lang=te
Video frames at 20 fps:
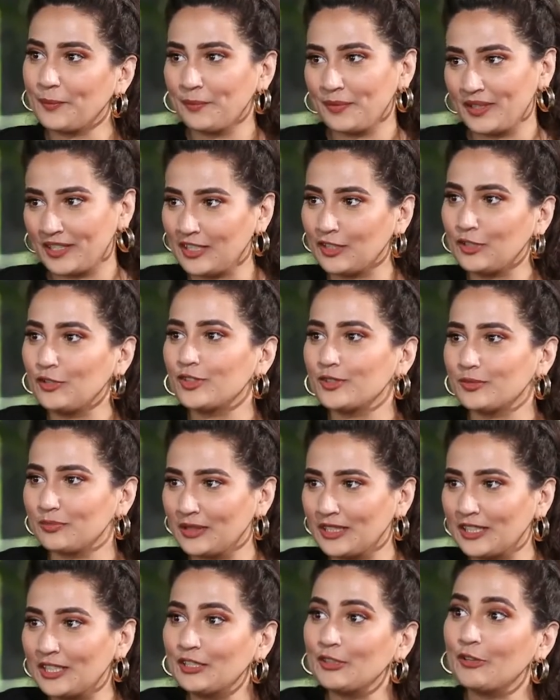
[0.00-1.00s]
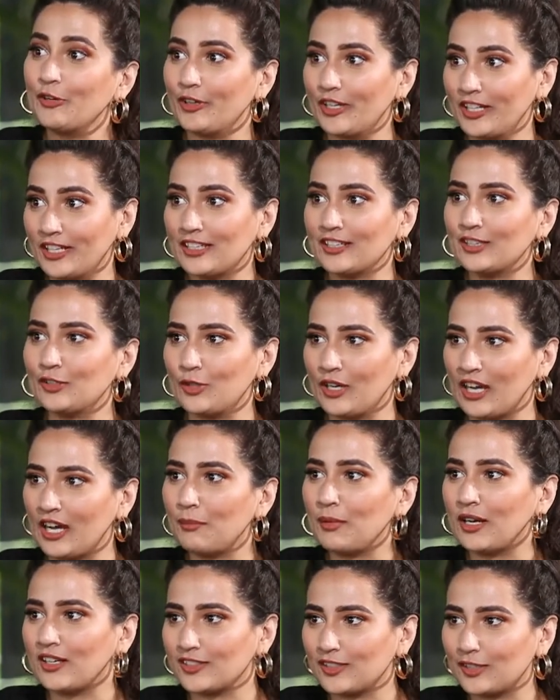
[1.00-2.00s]
బిడ్డ బిడ్డను కొట్టినందుకు ఆ
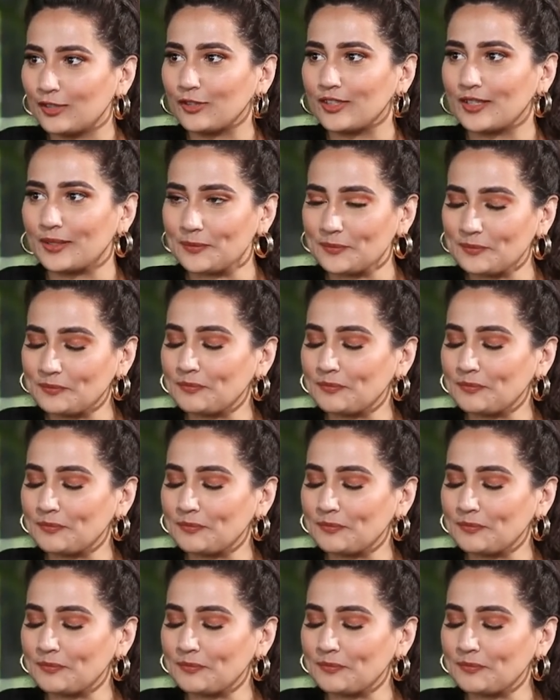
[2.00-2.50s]
బాధలోనే